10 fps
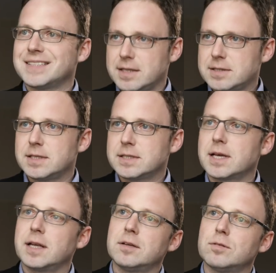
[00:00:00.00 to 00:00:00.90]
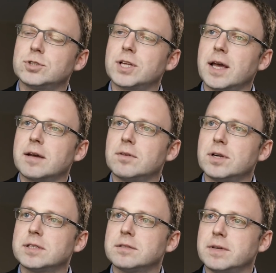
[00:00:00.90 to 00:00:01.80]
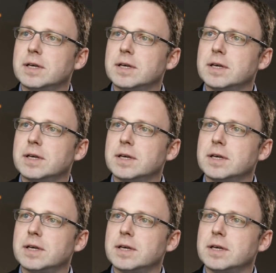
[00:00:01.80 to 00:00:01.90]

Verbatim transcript: Ersetzen des Scannen umsteigen wollen. Also